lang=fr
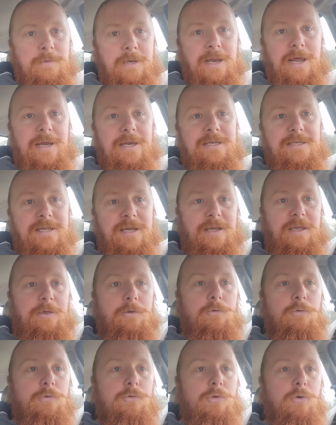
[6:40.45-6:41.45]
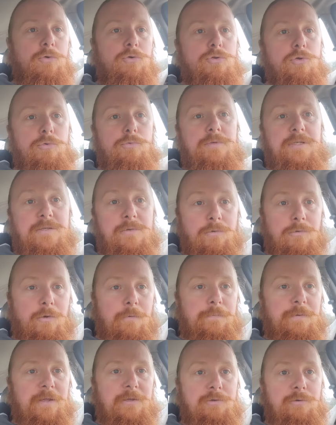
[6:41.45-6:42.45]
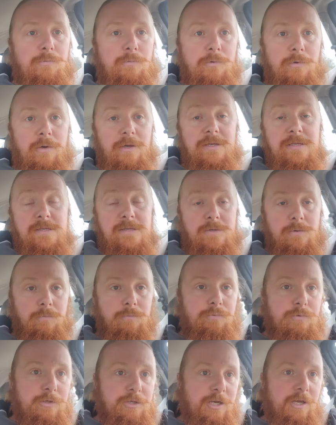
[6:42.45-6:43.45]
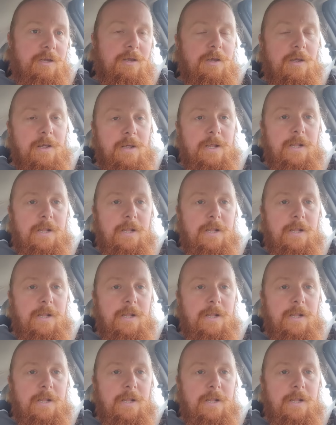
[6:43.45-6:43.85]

Là, les agriculteurs aujourd'hui sont au pied du mur, ils se sont bougés